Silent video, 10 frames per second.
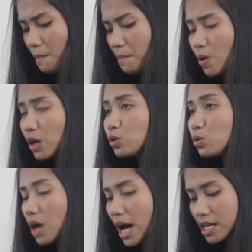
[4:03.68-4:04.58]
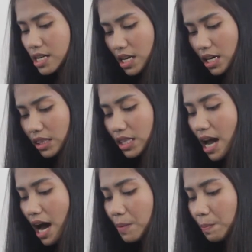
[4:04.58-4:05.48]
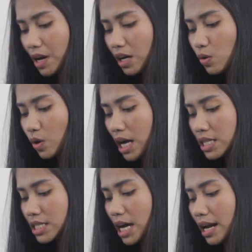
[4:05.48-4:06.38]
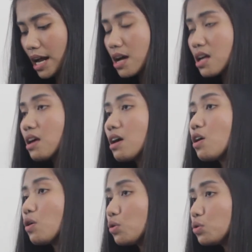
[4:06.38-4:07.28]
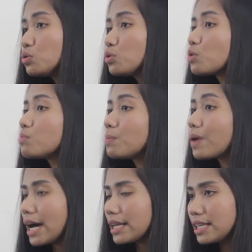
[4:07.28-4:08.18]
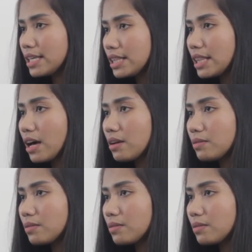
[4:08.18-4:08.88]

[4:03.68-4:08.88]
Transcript: bahwa Tuhan tidak akan pernah kekurangan cara untuk memberkati kita.